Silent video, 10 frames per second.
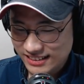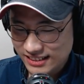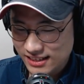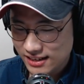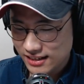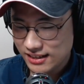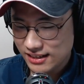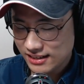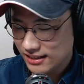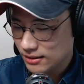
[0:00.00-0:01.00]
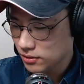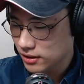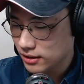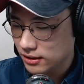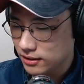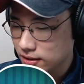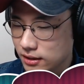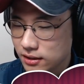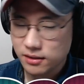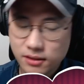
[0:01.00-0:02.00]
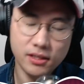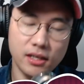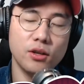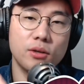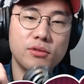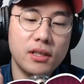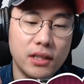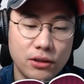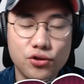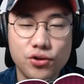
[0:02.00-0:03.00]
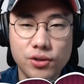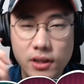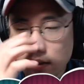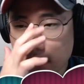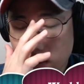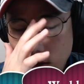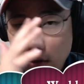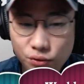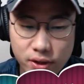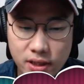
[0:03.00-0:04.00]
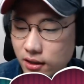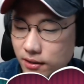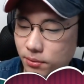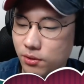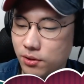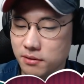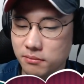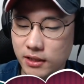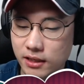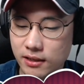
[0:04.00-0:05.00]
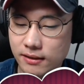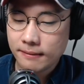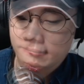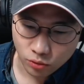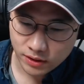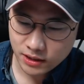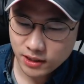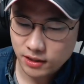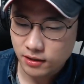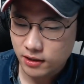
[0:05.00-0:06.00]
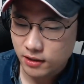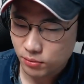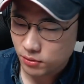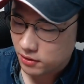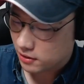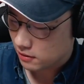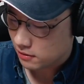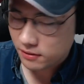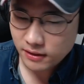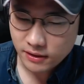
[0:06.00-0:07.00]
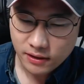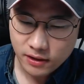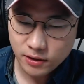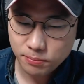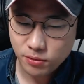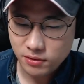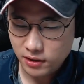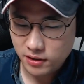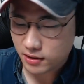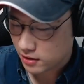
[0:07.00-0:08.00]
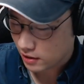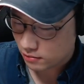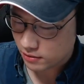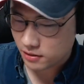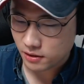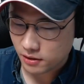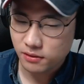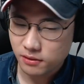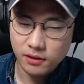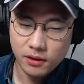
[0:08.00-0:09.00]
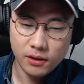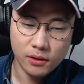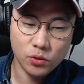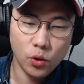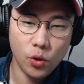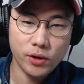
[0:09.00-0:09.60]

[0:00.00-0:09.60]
자, 오늘 일단 제가 여러분과 나눌 주제는 위클리 포커스입니다. 공양식을 하나 보여드릴게요. 헤드폰 헤드셋 잘 어울리죠? 네, 요